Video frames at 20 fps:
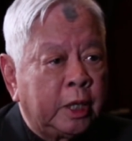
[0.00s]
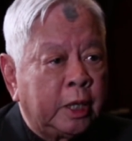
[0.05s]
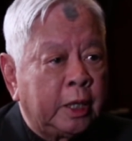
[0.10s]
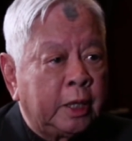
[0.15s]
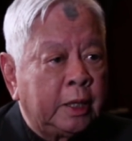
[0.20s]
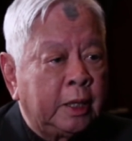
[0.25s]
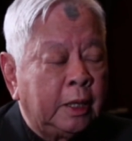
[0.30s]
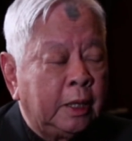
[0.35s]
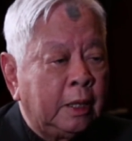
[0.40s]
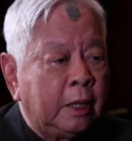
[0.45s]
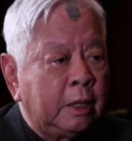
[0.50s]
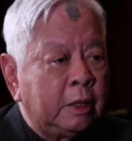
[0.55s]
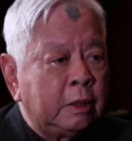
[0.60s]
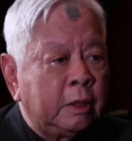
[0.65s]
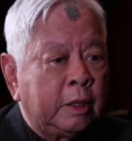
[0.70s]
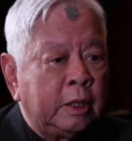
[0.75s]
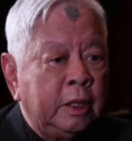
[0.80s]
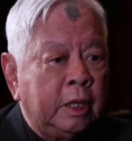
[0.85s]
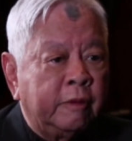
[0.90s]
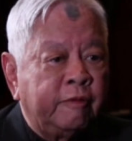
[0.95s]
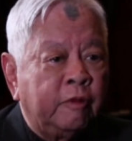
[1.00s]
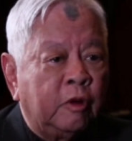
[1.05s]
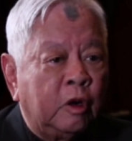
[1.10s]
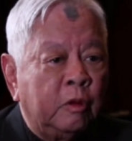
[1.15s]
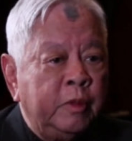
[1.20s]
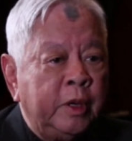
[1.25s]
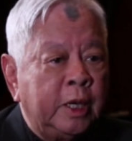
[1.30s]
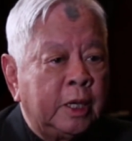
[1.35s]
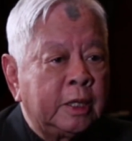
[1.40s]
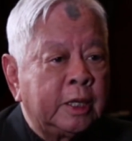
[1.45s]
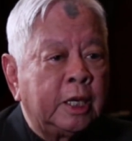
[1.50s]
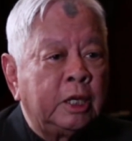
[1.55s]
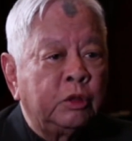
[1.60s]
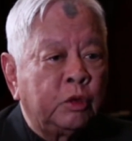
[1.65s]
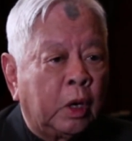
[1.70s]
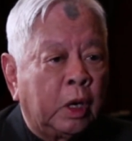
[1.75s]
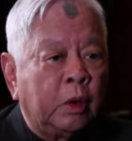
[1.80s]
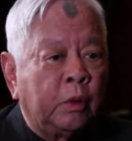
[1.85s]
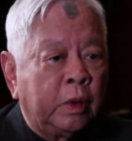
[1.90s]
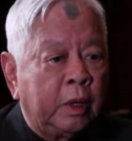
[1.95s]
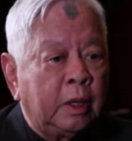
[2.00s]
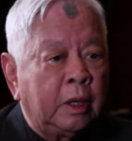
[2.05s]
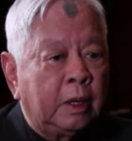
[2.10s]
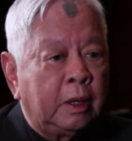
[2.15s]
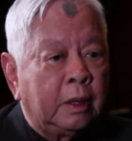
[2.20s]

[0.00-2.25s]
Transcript: Thi nó được phổ biến trên toàn quốc.